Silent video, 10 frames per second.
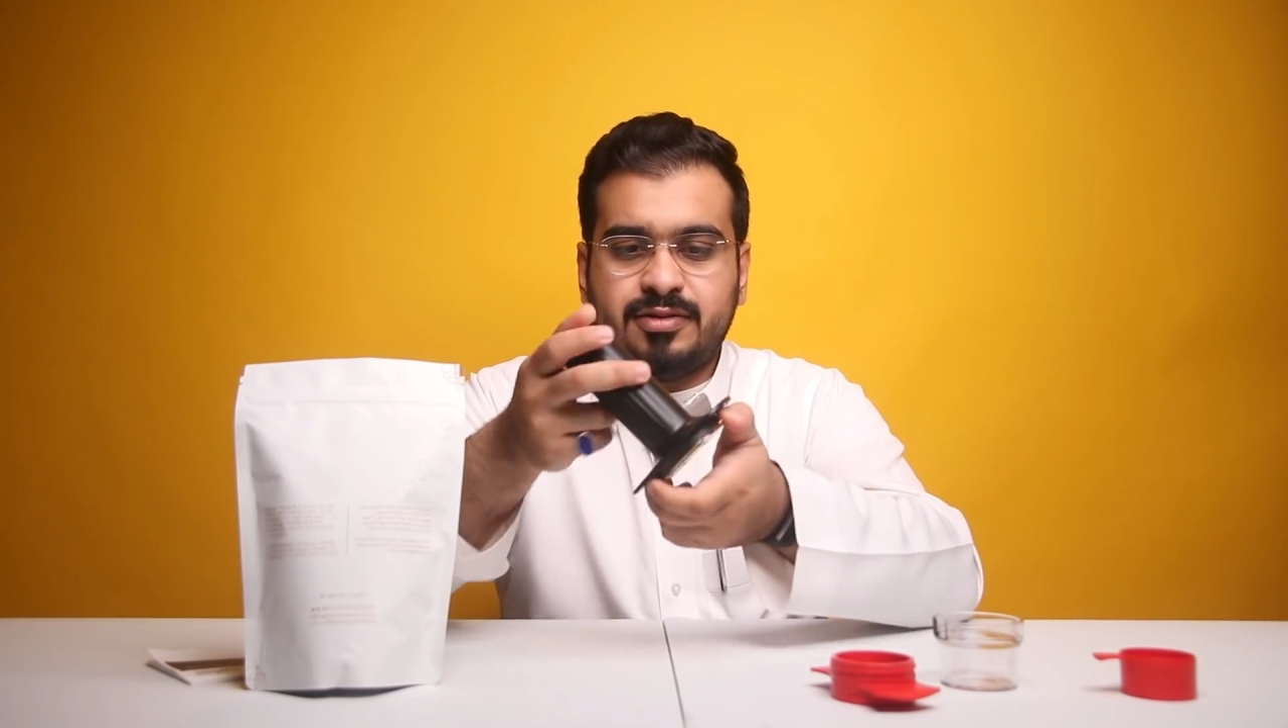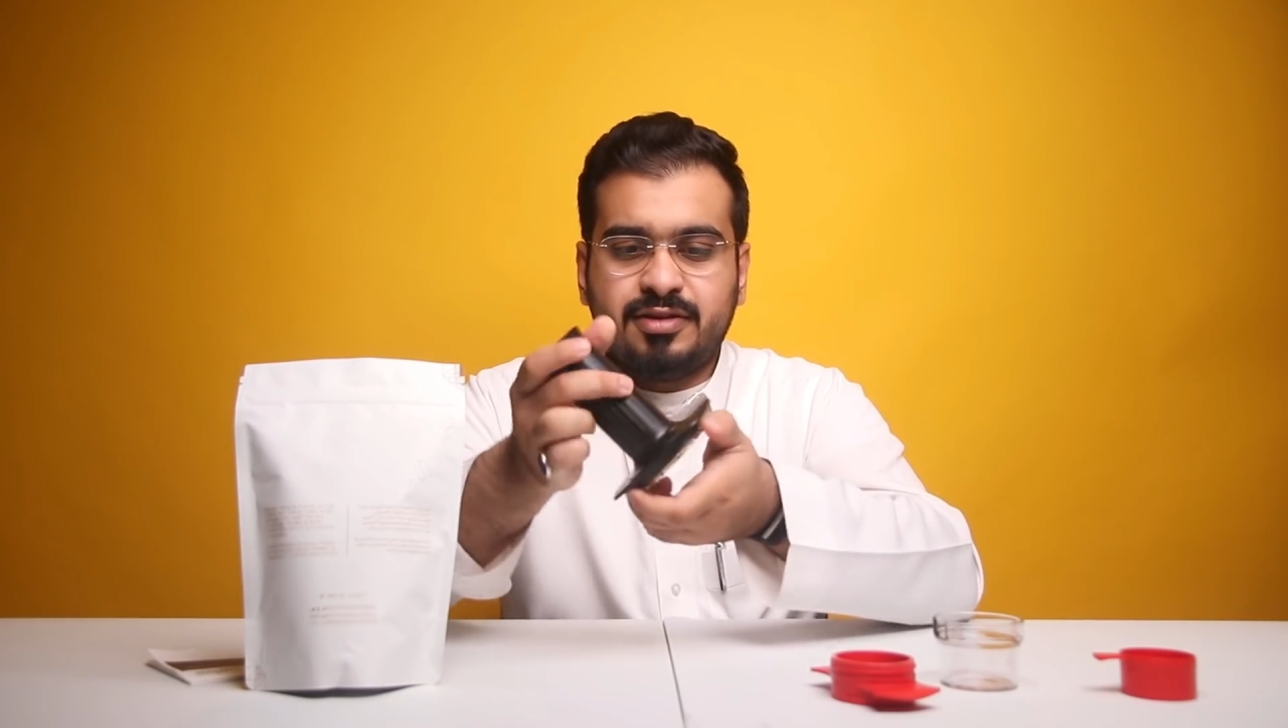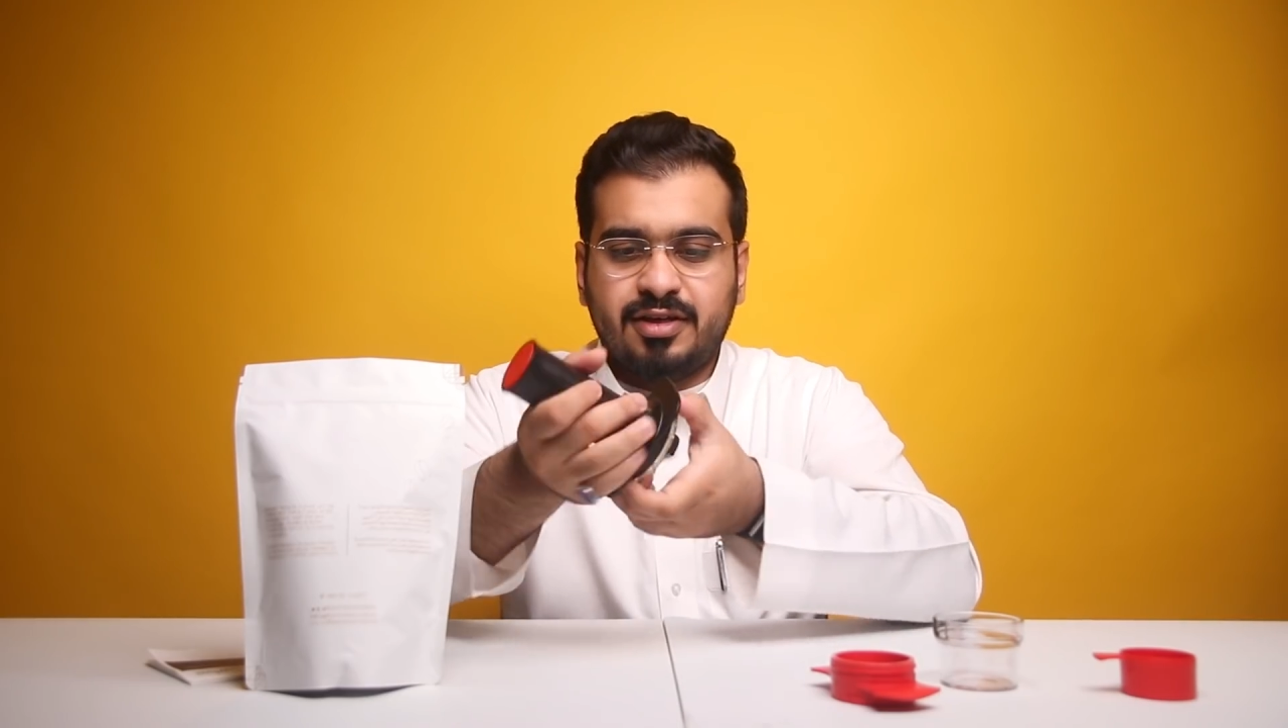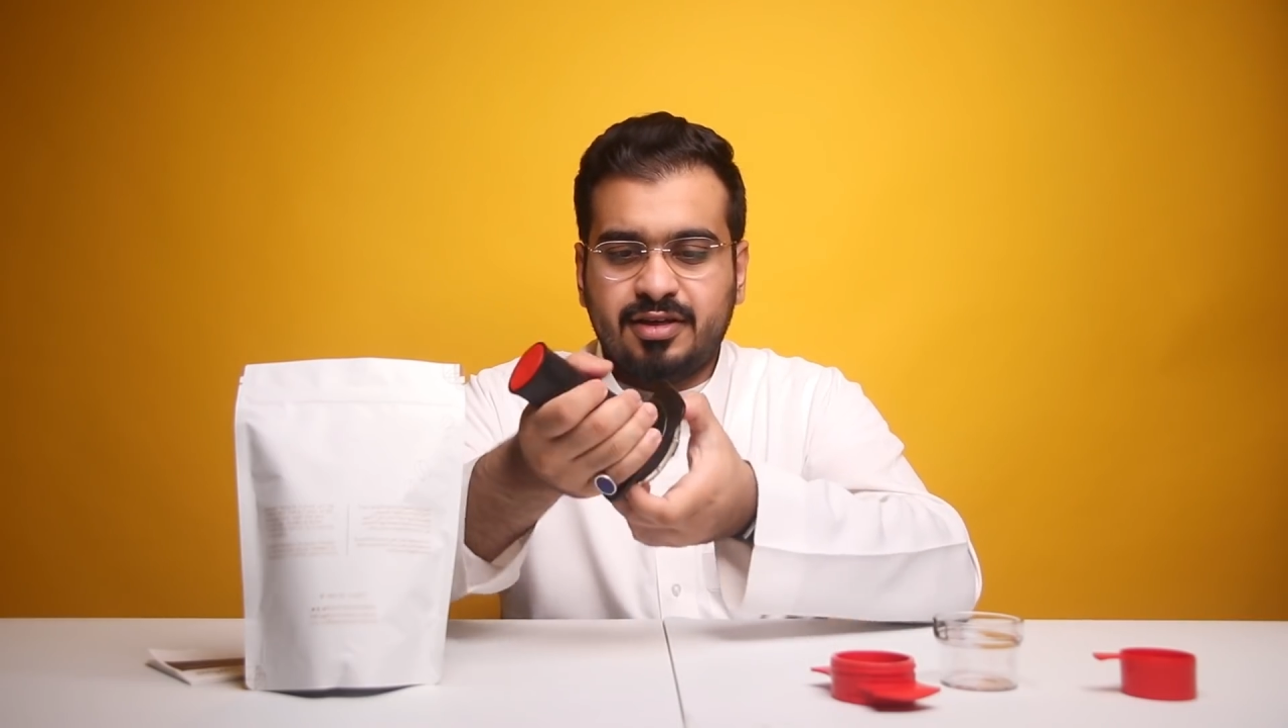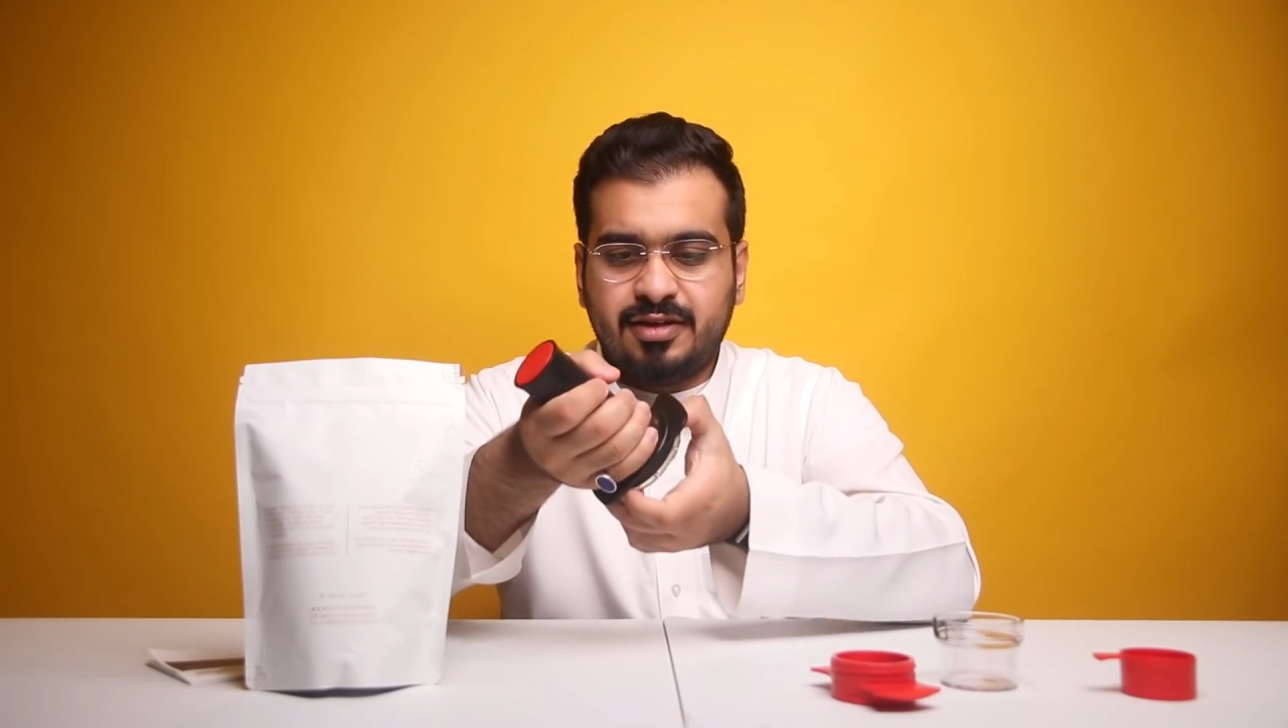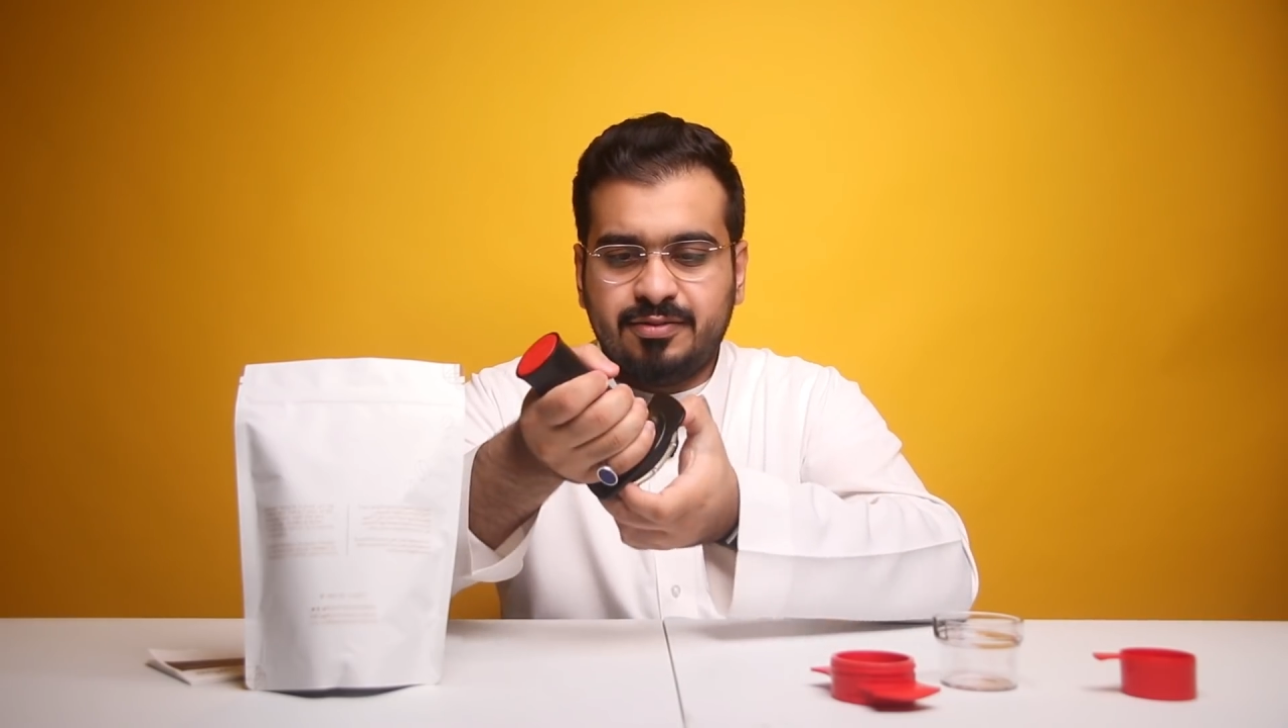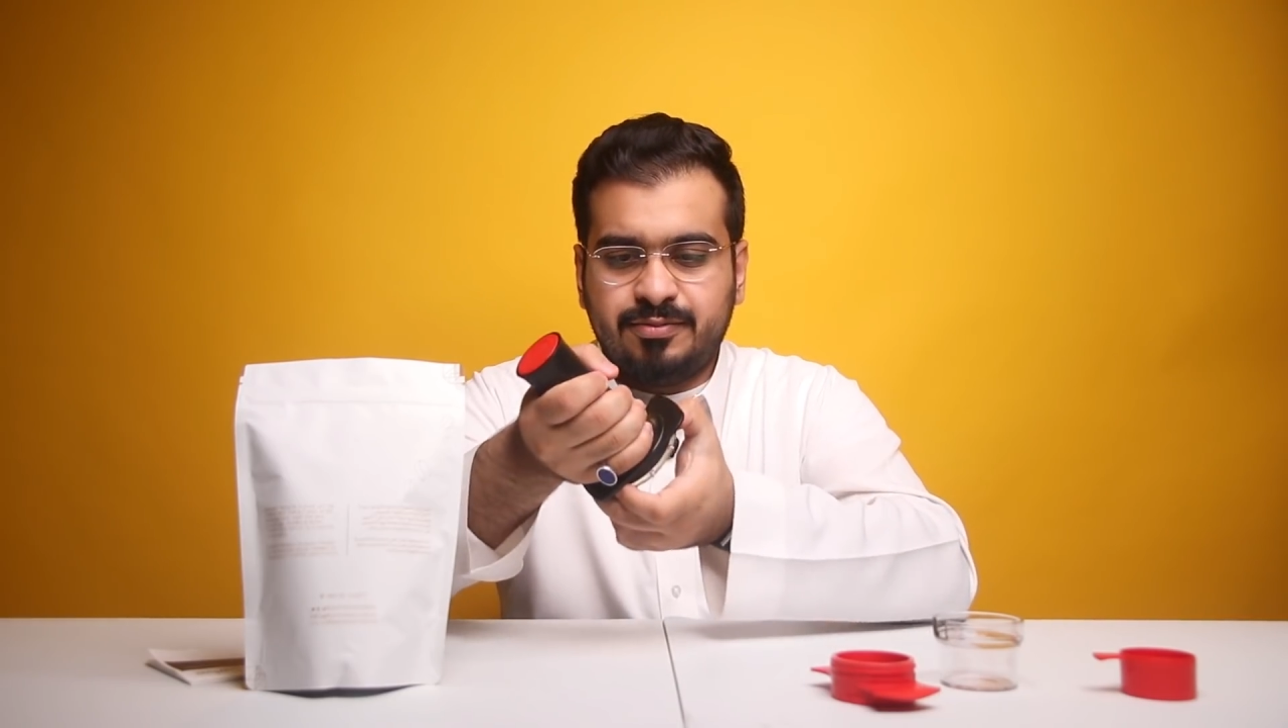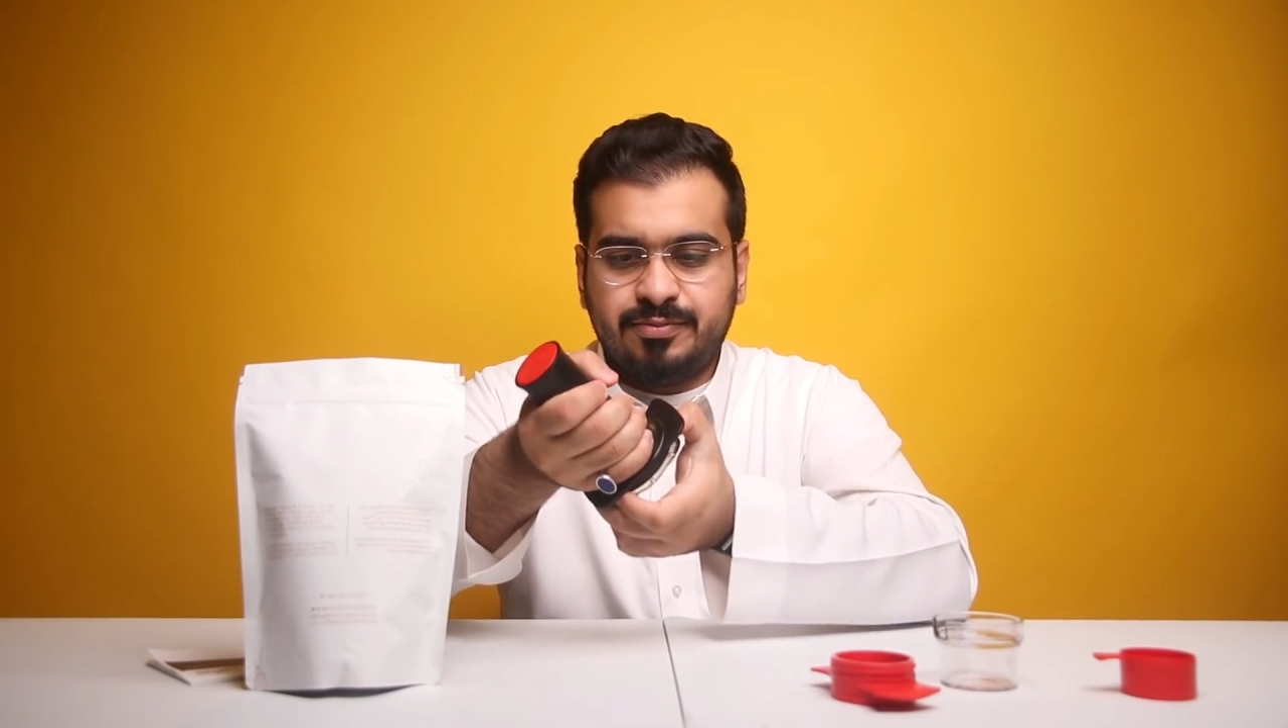دقيقه